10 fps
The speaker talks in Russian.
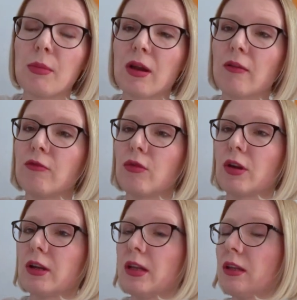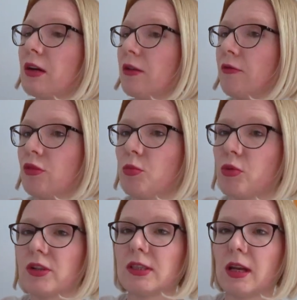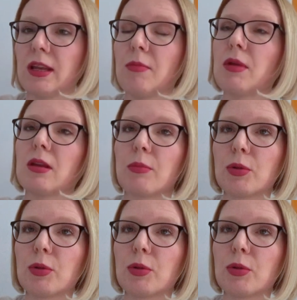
мировой рынок в любой стране мира.